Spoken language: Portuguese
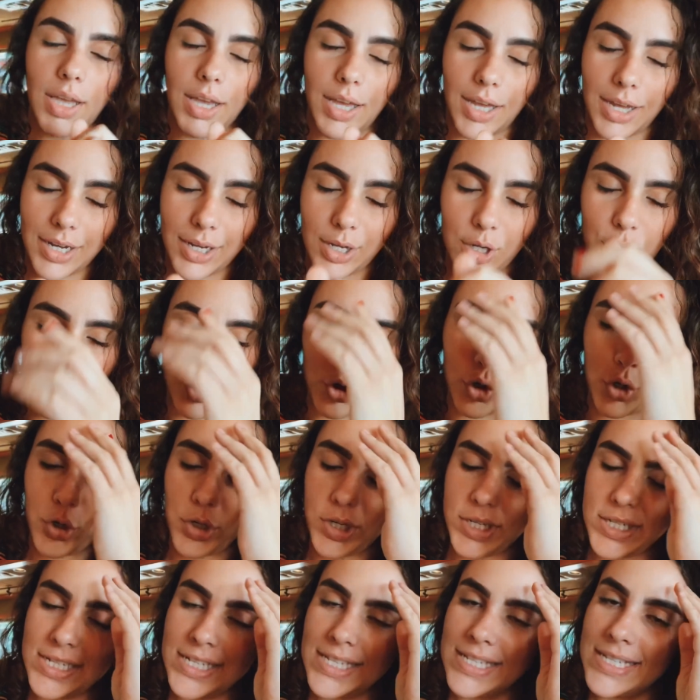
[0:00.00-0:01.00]

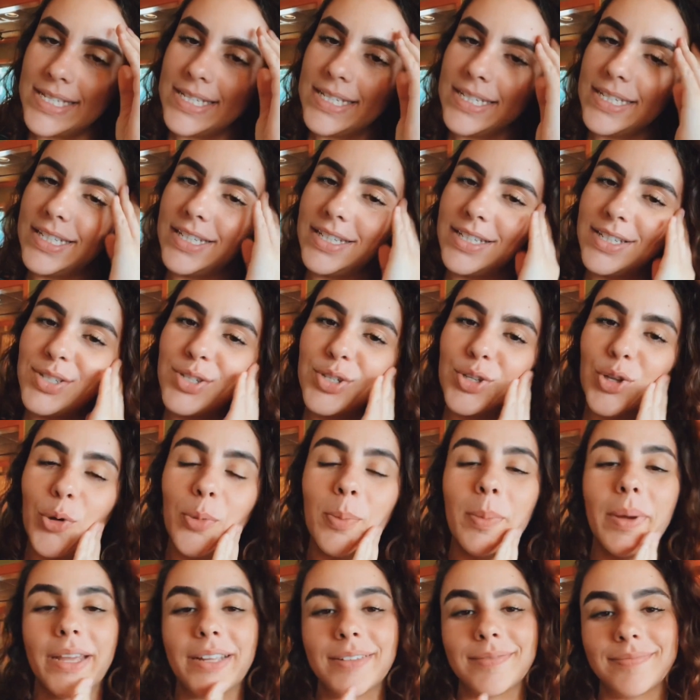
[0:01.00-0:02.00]
Agora sim, estou
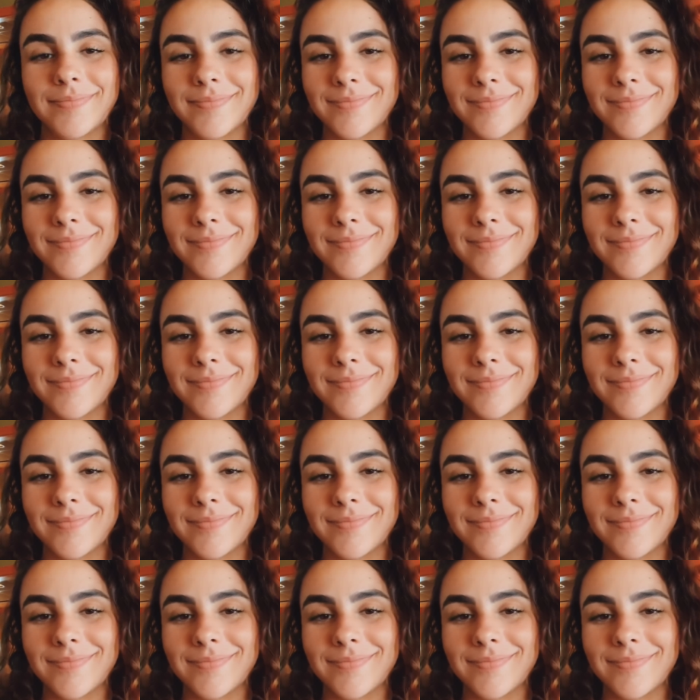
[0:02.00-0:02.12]
bem.